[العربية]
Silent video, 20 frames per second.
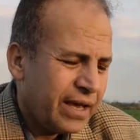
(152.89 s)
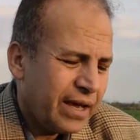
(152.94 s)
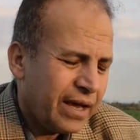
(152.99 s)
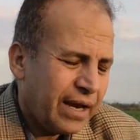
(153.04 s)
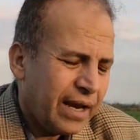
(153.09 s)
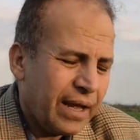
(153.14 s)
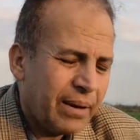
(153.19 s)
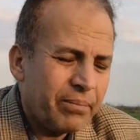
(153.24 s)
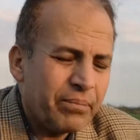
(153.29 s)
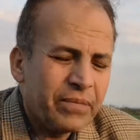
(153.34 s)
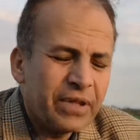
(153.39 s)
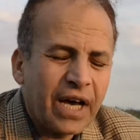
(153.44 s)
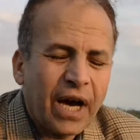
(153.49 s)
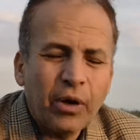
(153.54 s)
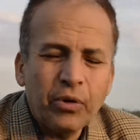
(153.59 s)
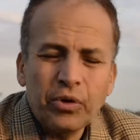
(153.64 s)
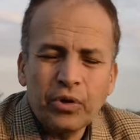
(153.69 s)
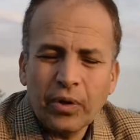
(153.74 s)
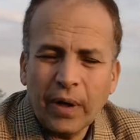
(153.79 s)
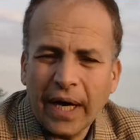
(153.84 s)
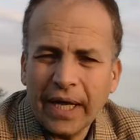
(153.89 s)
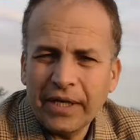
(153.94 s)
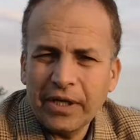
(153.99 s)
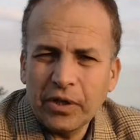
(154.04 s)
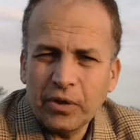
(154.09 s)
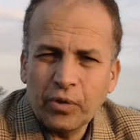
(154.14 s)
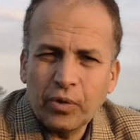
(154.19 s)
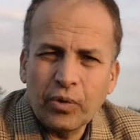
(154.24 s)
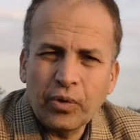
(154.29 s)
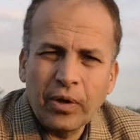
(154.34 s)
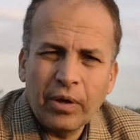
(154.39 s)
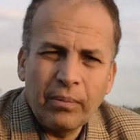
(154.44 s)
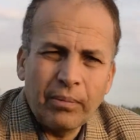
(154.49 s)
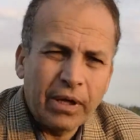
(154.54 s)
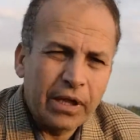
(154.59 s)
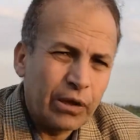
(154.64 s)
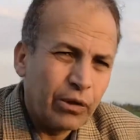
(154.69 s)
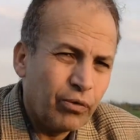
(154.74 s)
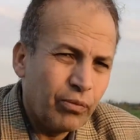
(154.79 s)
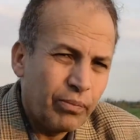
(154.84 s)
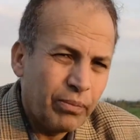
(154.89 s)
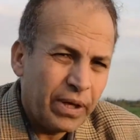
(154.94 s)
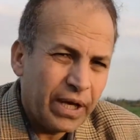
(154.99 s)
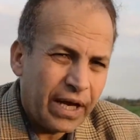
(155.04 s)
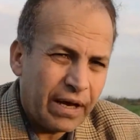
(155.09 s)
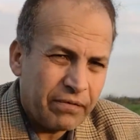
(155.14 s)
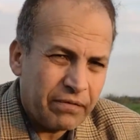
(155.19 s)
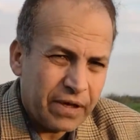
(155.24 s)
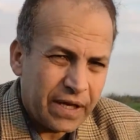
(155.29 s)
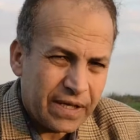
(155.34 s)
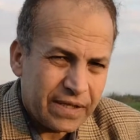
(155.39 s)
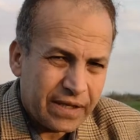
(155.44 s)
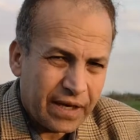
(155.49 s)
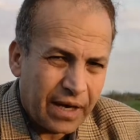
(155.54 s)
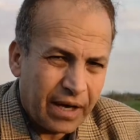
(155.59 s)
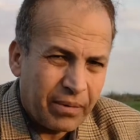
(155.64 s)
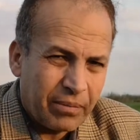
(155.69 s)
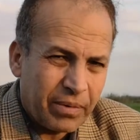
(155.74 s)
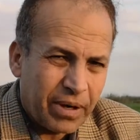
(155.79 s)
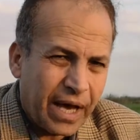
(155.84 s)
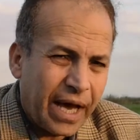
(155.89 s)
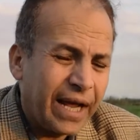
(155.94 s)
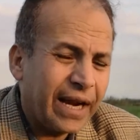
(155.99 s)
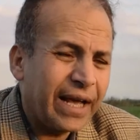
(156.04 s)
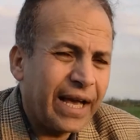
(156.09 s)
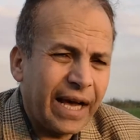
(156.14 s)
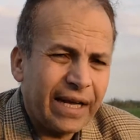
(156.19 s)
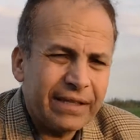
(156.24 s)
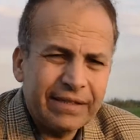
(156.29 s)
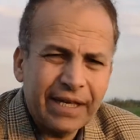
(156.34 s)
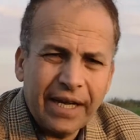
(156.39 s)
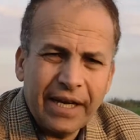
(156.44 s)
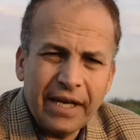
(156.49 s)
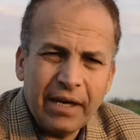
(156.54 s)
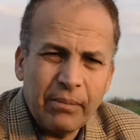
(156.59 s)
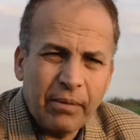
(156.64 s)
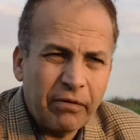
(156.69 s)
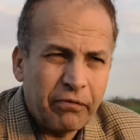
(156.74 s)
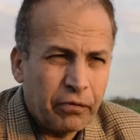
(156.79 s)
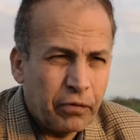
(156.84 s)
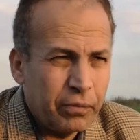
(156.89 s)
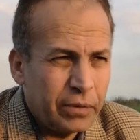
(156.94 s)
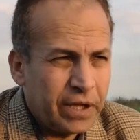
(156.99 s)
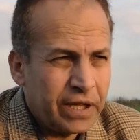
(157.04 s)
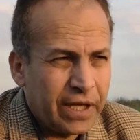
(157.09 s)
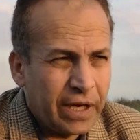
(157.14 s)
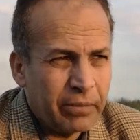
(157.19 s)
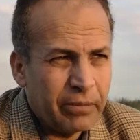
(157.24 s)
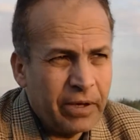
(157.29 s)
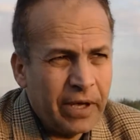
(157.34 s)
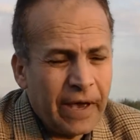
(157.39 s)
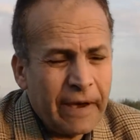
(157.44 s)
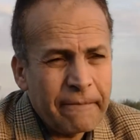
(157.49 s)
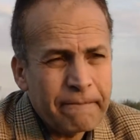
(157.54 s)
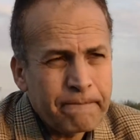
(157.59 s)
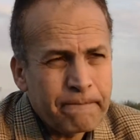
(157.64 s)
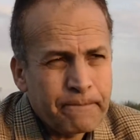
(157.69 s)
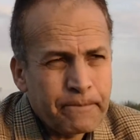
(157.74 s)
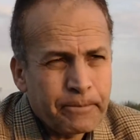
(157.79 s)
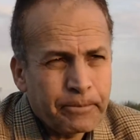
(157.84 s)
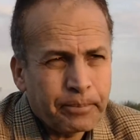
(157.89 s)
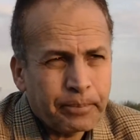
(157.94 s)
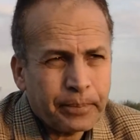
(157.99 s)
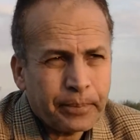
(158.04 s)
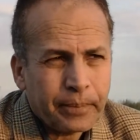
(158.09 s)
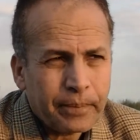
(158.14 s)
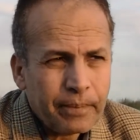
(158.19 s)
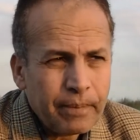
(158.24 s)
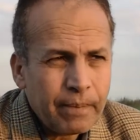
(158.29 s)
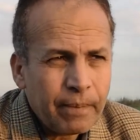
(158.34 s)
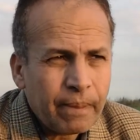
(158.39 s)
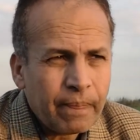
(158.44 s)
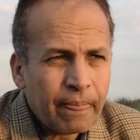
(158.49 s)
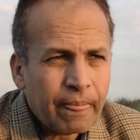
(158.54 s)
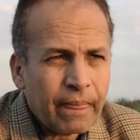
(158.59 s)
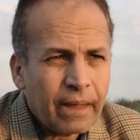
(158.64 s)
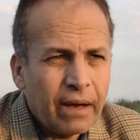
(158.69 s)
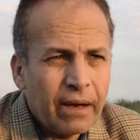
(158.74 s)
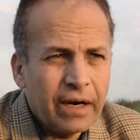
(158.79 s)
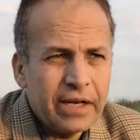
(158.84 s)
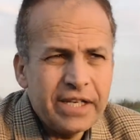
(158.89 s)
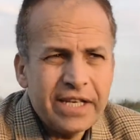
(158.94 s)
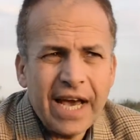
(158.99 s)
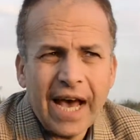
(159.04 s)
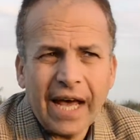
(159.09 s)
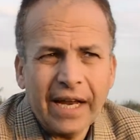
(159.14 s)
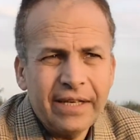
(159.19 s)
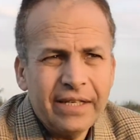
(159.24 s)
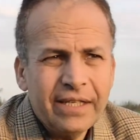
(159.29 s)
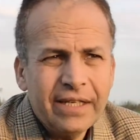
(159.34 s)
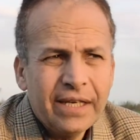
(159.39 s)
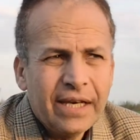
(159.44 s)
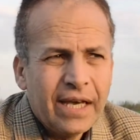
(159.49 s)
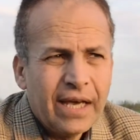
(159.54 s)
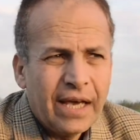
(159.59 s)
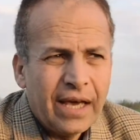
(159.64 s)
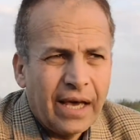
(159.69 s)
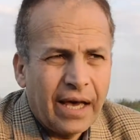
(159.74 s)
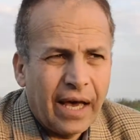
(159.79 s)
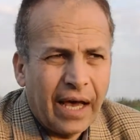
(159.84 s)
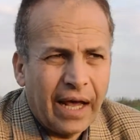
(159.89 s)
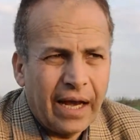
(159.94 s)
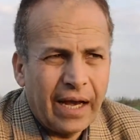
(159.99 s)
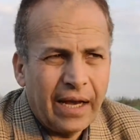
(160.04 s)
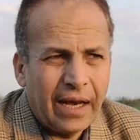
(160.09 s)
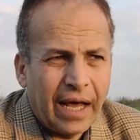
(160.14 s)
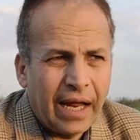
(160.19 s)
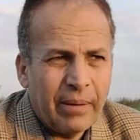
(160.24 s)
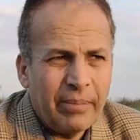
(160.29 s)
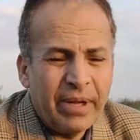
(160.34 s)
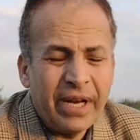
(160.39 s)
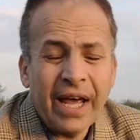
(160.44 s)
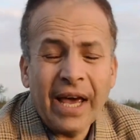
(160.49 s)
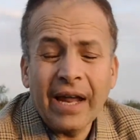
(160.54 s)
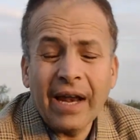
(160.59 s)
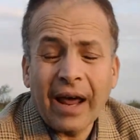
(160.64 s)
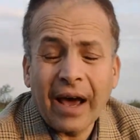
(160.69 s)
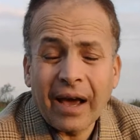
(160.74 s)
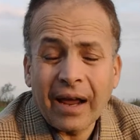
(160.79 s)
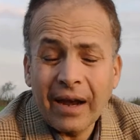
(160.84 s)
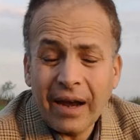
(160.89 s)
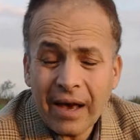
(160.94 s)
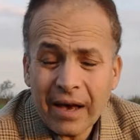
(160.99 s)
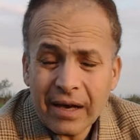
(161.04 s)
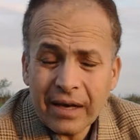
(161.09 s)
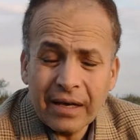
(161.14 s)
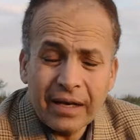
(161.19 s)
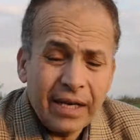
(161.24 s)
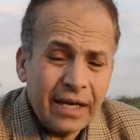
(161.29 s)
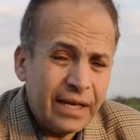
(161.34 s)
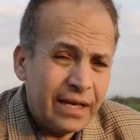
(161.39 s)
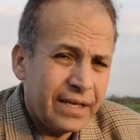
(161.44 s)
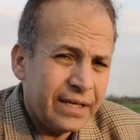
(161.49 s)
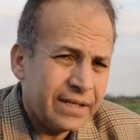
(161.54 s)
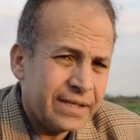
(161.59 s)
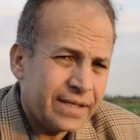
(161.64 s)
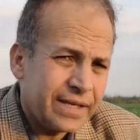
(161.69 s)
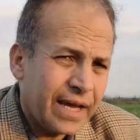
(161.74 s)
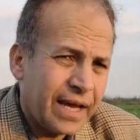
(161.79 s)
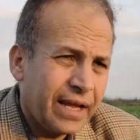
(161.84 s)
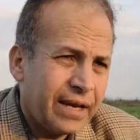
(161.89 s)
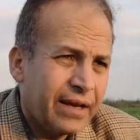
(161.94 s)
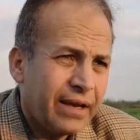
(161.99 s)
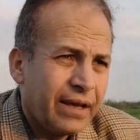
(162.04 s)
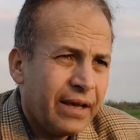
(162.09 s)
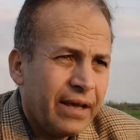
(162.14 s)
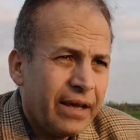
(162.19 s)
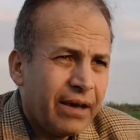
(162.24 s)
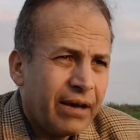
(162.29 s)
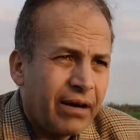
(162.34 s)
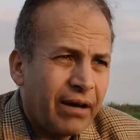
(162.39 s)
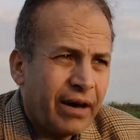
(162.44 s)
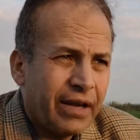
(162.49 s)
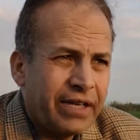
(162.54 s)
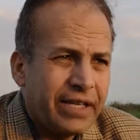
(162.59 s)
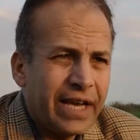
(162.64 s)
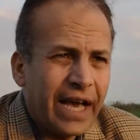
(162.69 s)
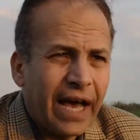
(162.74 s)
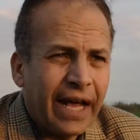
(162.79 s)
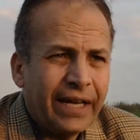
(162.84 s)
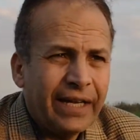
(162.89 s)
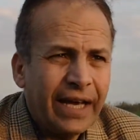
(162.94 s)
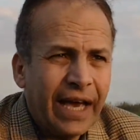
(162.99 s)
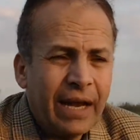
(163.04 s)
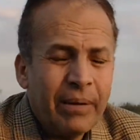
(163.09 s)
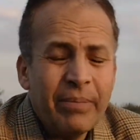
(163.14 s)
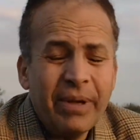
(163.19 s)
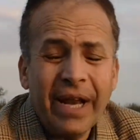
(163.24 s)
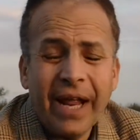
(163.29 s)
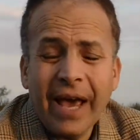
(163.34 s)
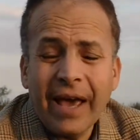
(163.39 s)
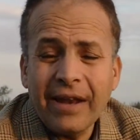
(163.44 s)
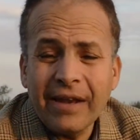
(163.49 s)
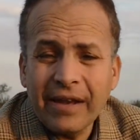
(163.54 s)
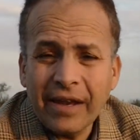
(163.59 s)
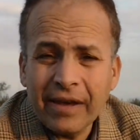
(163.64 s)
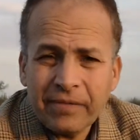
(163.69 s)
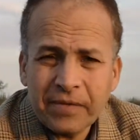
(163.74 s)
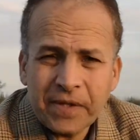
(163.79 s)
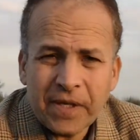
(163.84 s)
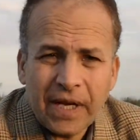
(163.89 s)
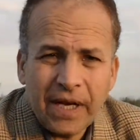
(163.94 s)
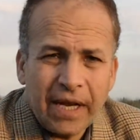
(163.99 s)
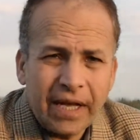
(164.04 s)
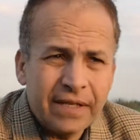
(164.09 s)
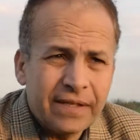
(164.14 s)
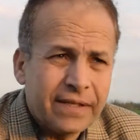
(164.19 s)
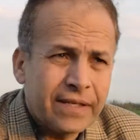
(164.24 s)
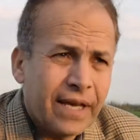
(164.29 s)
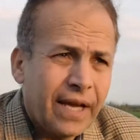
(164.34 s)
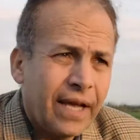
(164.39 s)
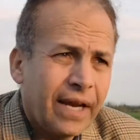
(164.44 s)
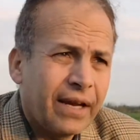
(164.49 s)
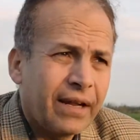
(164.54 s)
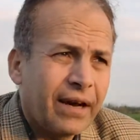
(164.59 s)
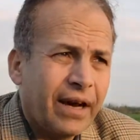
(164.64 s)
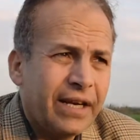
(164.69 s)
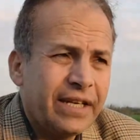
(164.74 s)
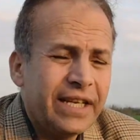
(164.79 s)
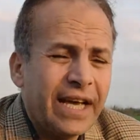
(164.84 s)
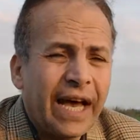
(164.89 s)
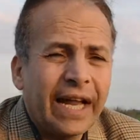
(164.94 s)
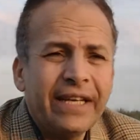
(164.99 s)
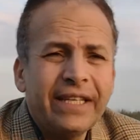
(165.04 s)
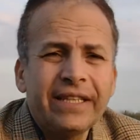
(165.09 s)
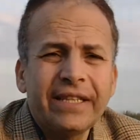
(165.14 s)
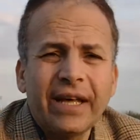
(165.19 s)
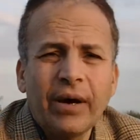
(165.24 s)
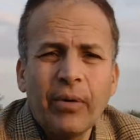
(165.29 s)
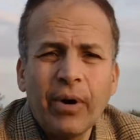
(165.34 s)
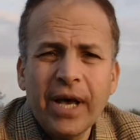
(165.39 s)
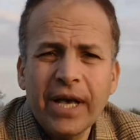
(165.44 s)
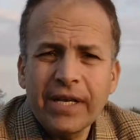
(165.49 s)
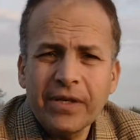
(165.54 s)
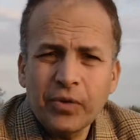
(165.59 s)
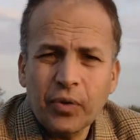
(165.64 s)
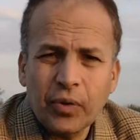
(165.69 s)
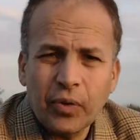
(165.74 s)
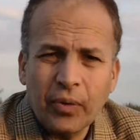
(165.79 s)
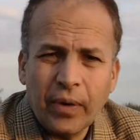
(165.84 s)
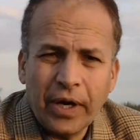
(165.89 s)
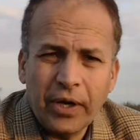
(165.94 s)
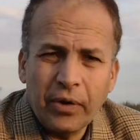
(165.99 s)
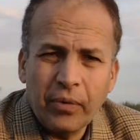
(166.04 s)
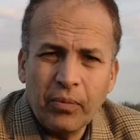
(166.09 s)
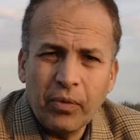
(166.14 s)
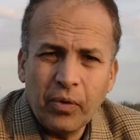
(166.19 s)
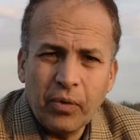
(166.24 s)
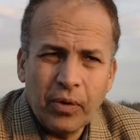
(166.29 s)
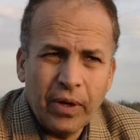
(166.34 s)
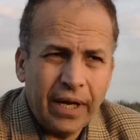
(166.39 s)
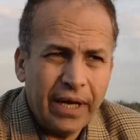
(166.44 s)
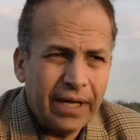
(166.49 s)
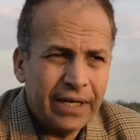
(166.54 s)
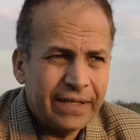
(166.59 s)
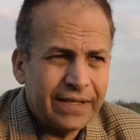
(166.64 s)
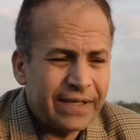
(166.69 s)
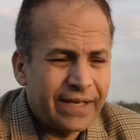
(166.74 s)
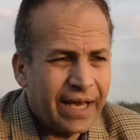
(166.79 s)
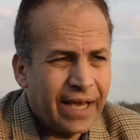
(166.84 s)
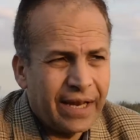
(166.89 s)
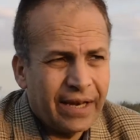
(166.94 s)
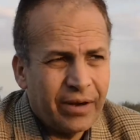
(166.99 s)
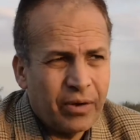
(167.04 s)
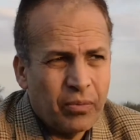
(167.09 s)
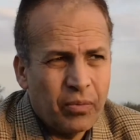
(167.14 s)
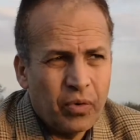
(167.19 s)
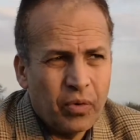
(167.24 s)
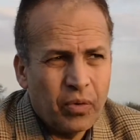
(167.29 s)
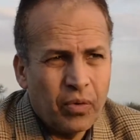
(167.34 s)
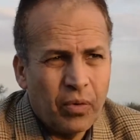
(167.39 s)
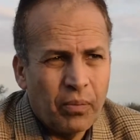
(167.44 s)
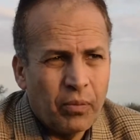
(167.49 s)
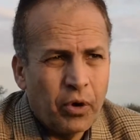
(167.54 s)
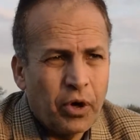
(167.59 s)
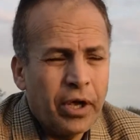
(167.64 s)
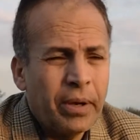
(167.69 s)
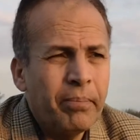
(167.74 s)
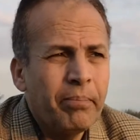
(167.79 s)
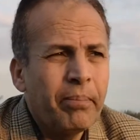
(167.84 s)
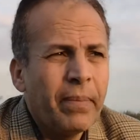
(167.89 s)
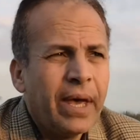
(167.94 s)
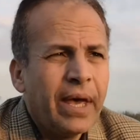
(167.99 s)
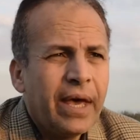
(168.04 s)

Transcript: لم تعد تؤدي الدور المطلوب منها في هذا الأمر أرجع تاني لمفهوم التربية قد يعني البناء الأخلاقي للإنسان قد يعني البناء النفسي للإنسان قد يعني التوازن والنمو للإنسان نمو مهم